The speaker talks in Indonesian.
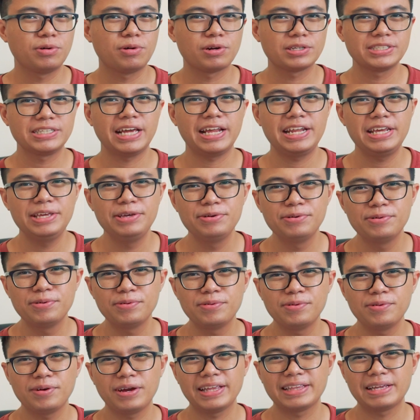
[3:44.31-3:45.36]
core seri
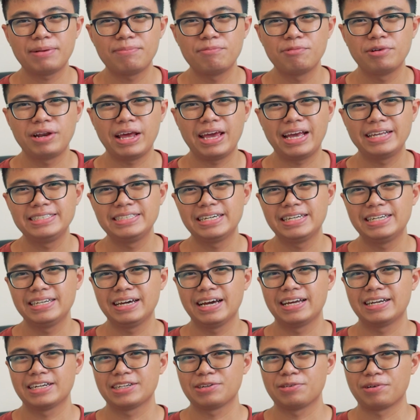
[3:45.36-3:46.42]
U, kita mulai aja
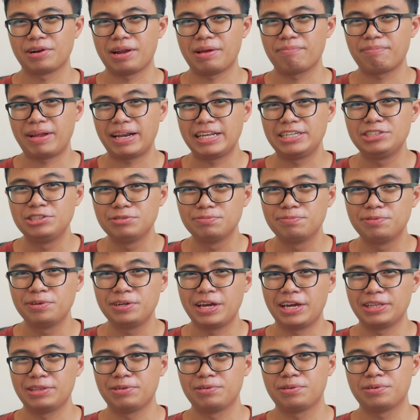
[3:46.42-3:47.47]
dengan core yang paling cupu
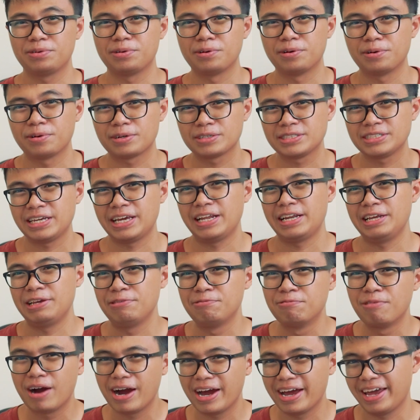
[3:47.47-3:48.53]
yaitu core seri
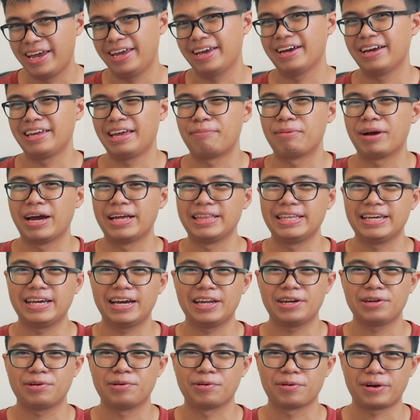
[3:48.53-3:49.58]
Y yang
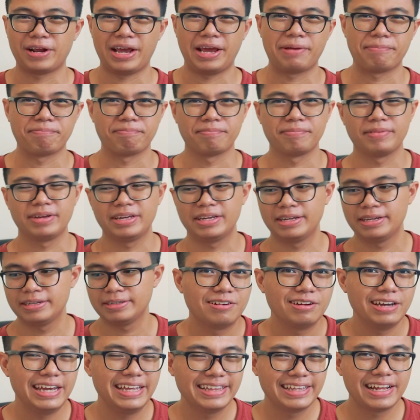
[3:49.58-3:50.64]
menggantikan core M.
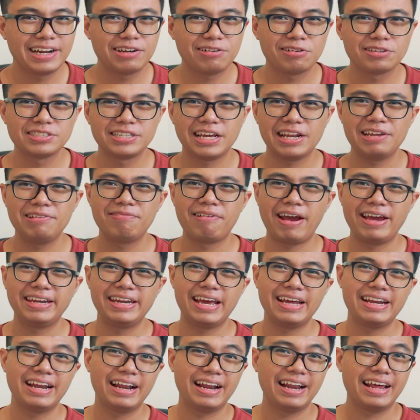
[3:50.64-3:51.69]
Intel Core seri Y
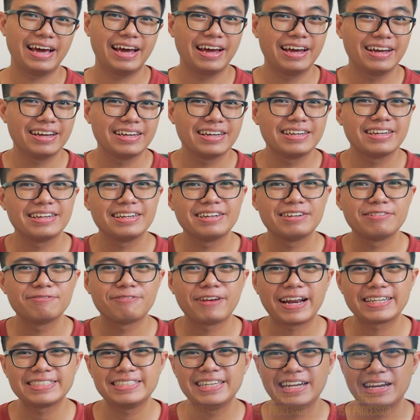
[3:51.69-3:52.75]
ini adalah
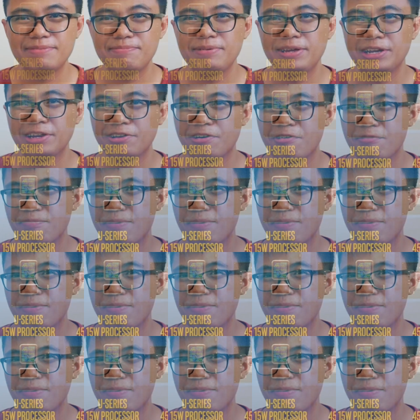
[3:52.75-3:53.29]
versi lebih low